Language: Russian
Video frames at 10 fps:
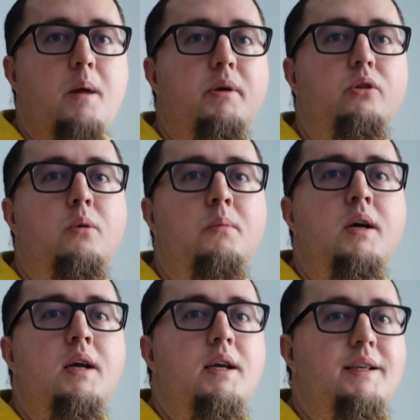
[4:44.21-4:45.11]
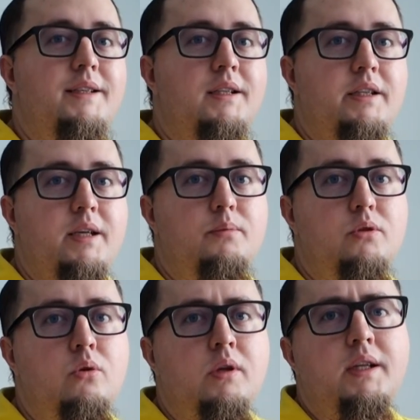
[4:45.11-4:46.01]
потом делать
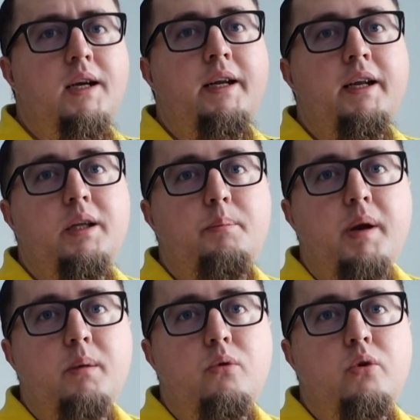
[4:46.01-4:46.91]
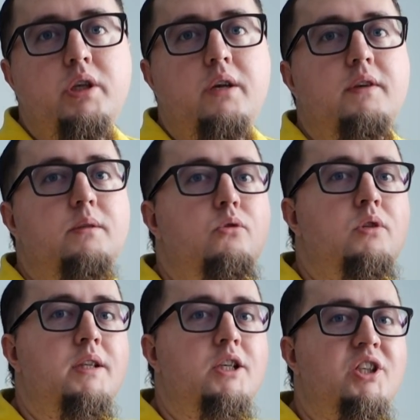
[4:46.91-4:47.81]
обзор, это какие-то примочки,
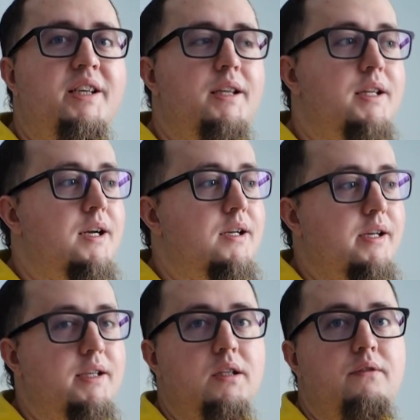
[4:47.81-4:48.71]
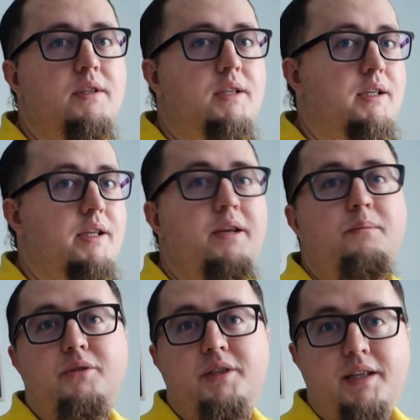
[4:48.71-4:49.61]
возможно, даже гитары, если у вас
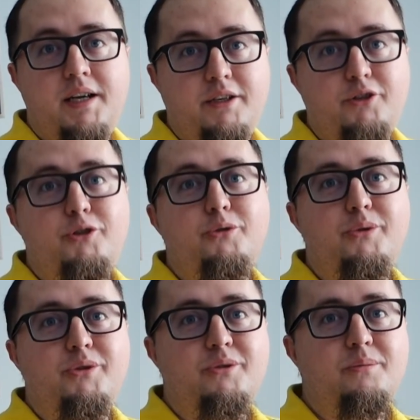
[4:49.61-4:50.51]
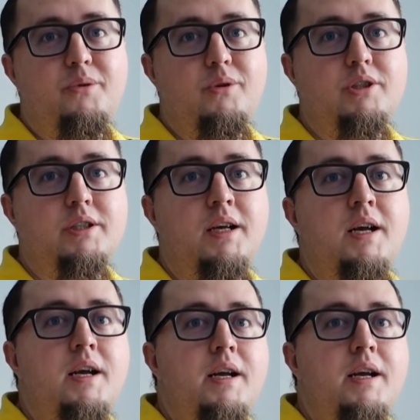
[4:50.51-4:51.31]
когда-нибудь станет чуточку больше.